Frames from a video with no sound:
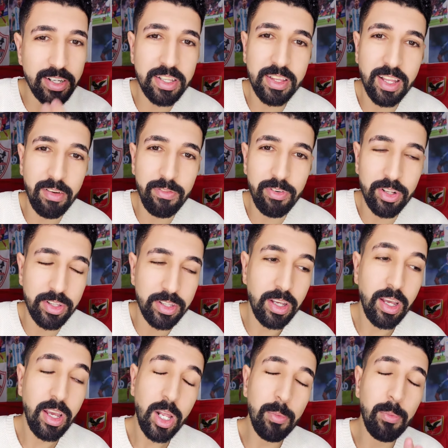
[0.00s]
النت على الفاضي
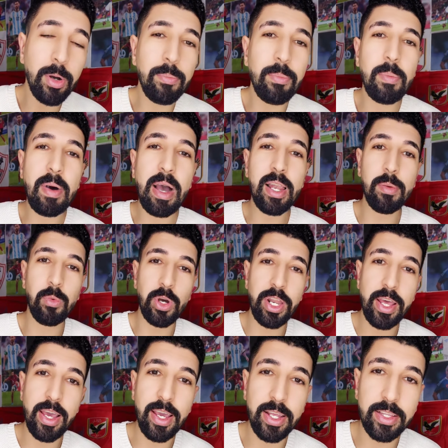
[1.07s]
المهم يا معلم
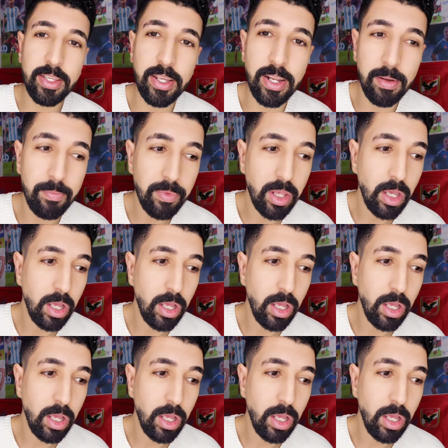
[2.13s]
وانا قاعد كده